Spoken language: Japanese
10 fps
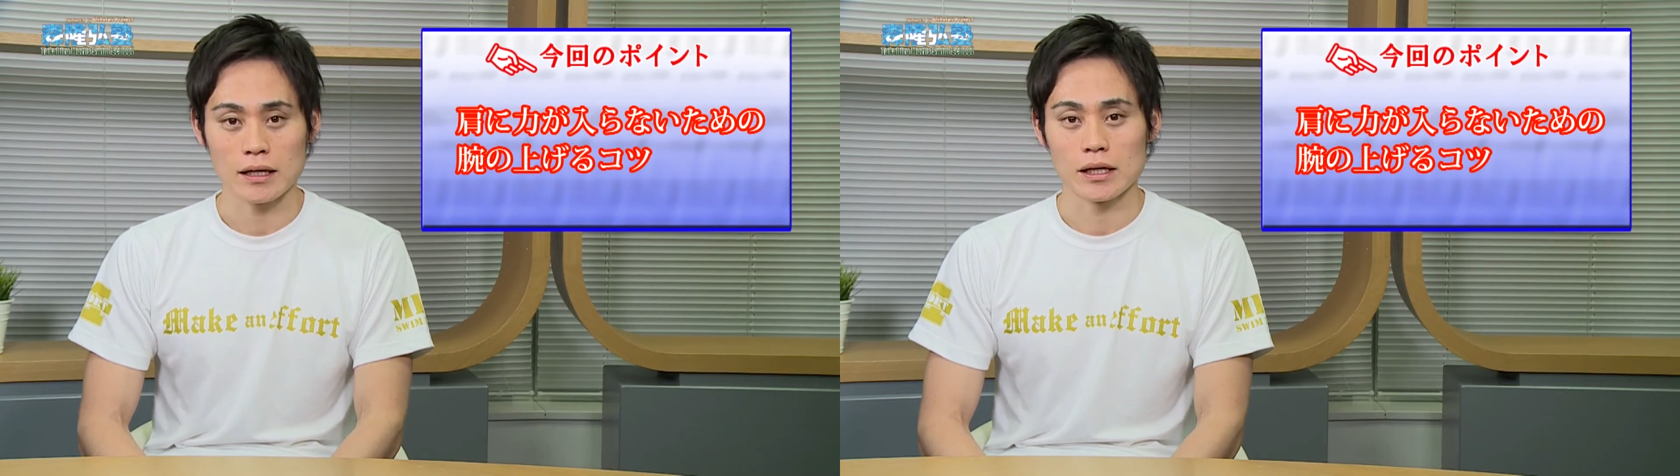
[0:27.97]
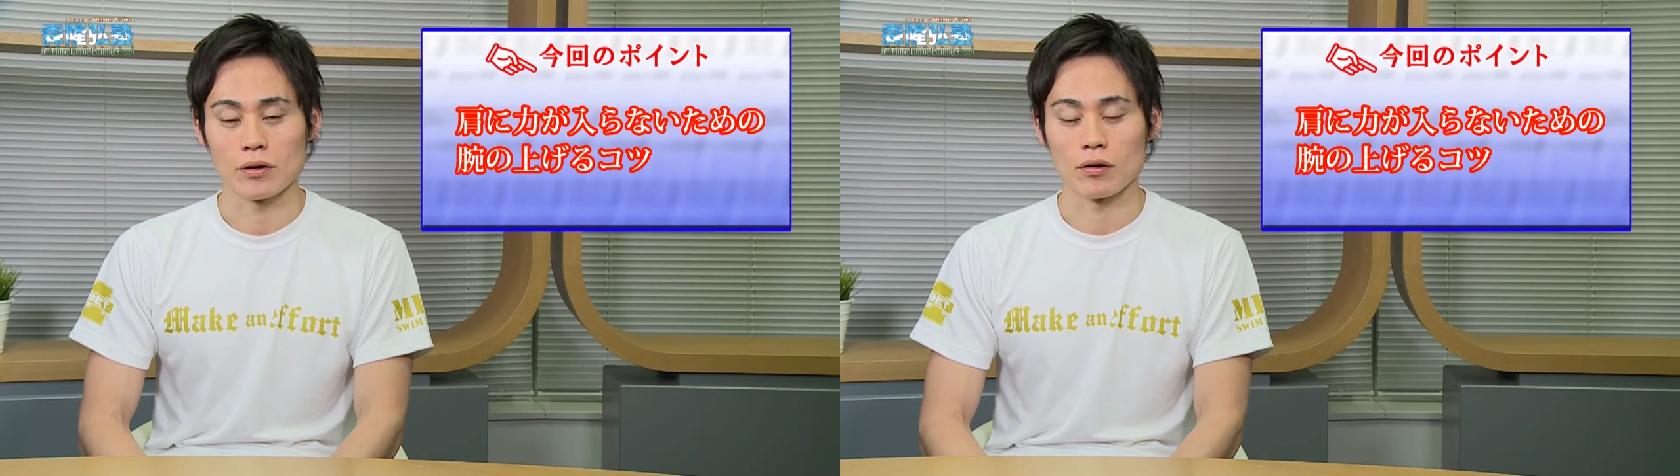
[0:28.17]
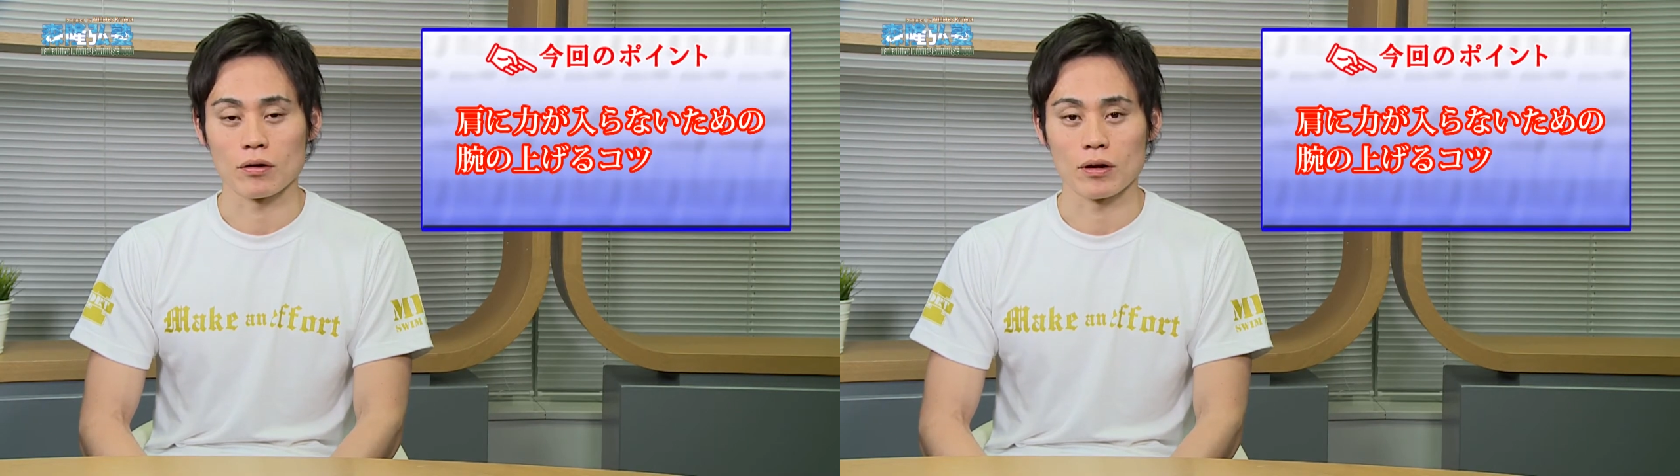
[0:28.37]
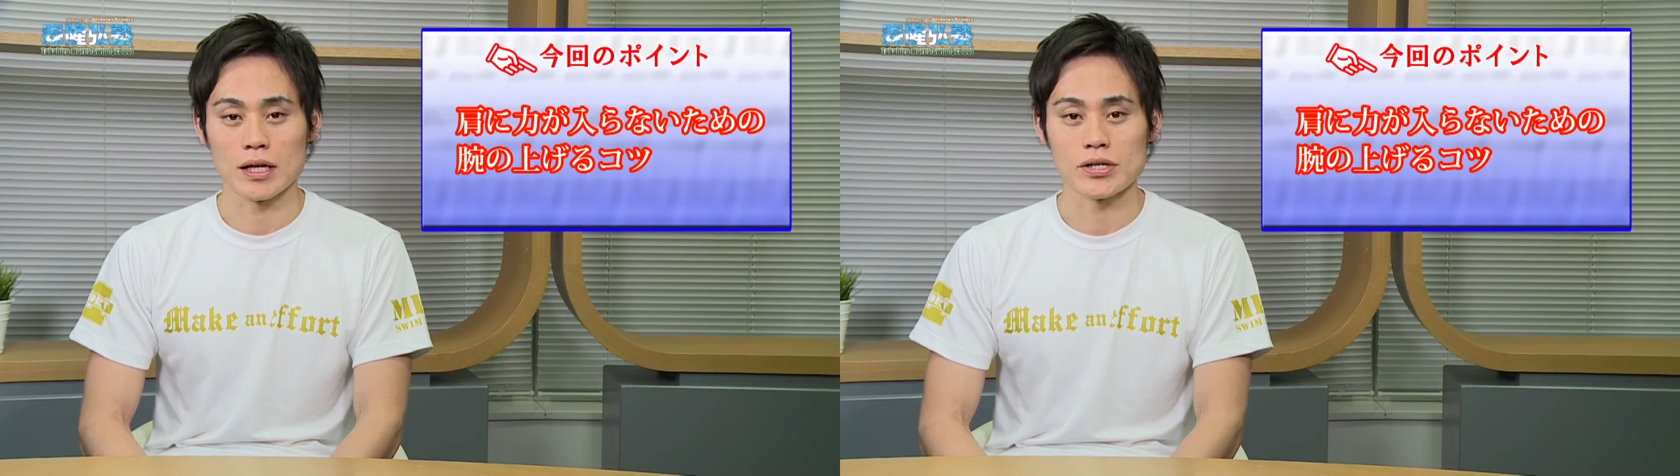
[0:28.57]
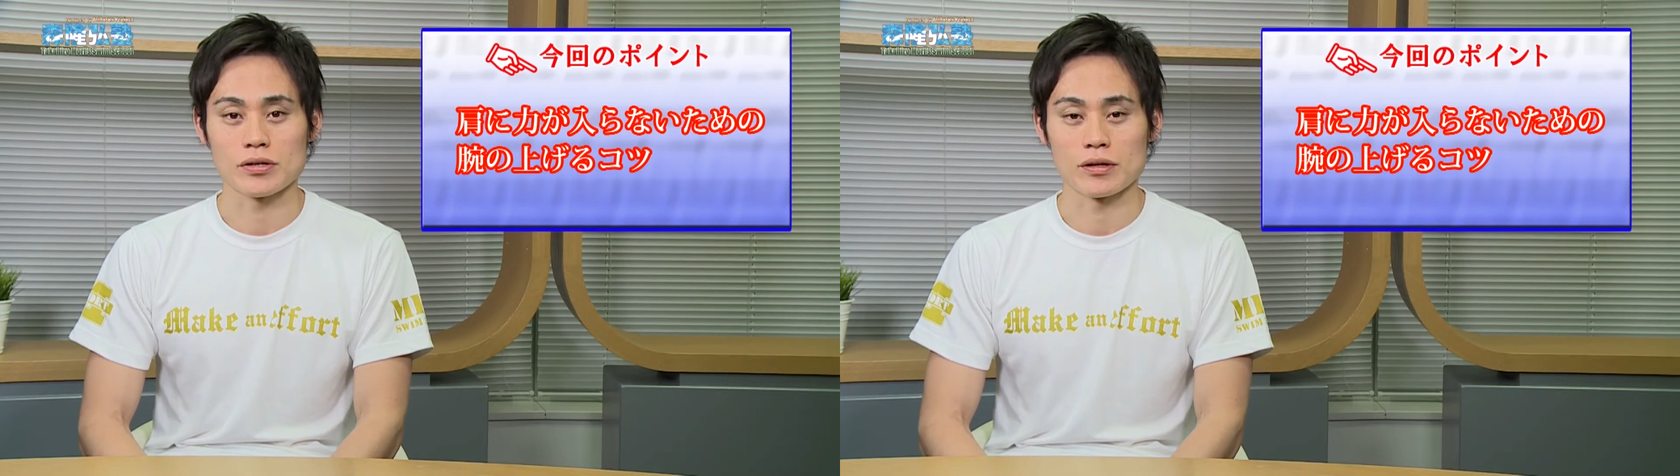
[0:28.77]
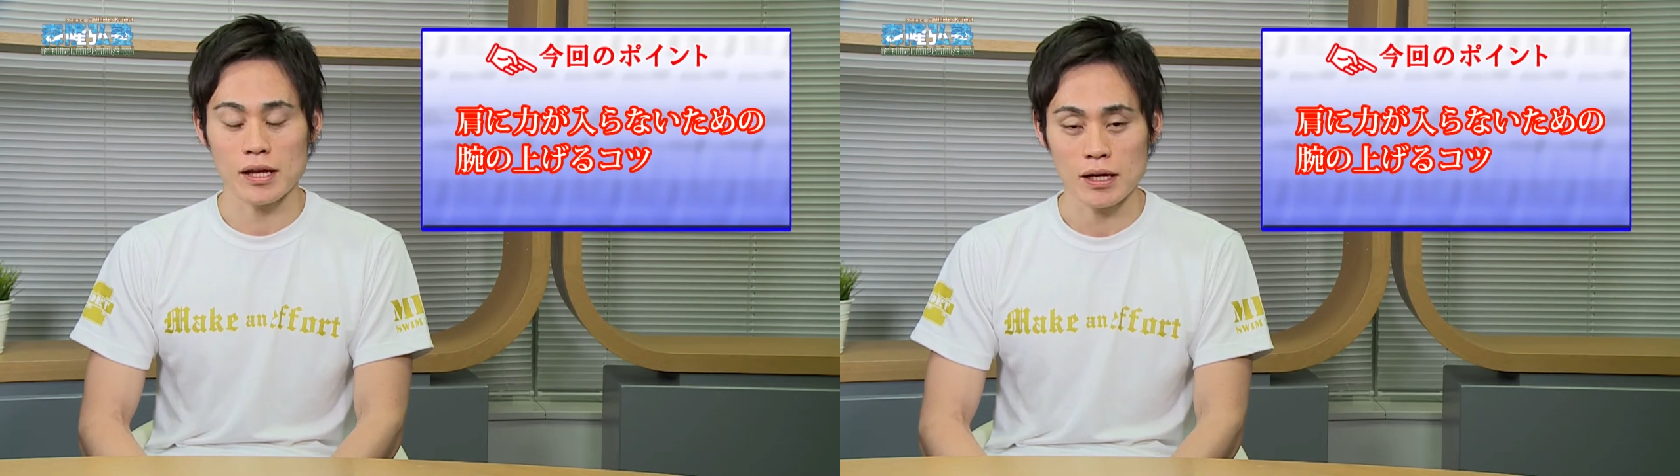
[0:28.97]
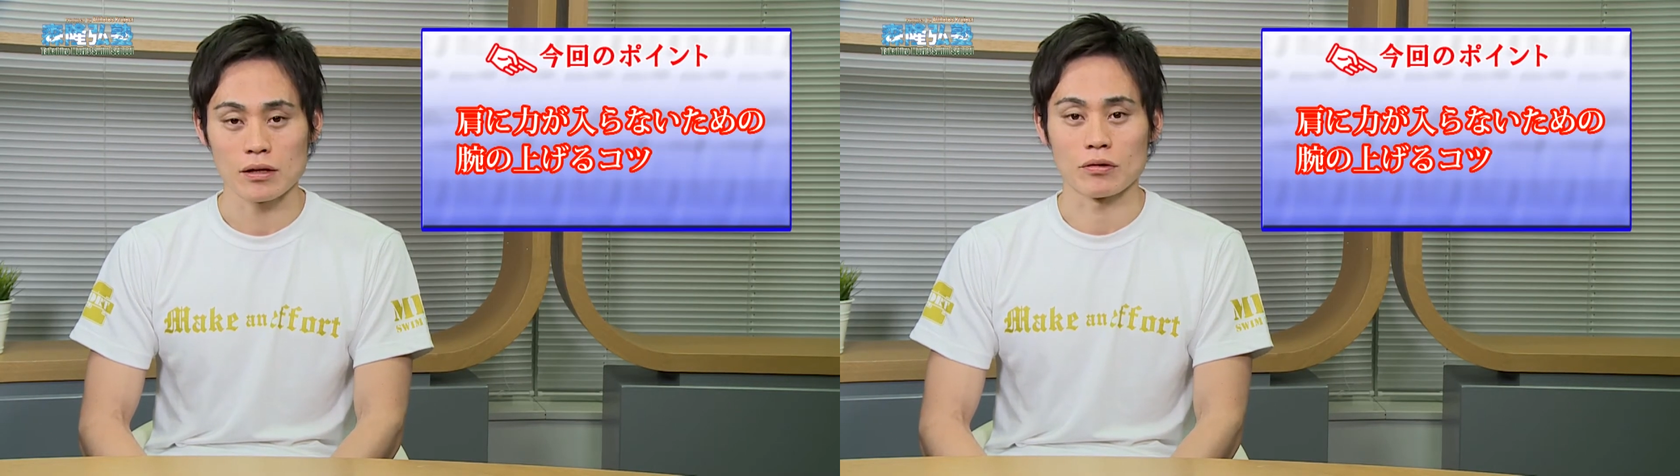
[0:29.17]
日頃の練習に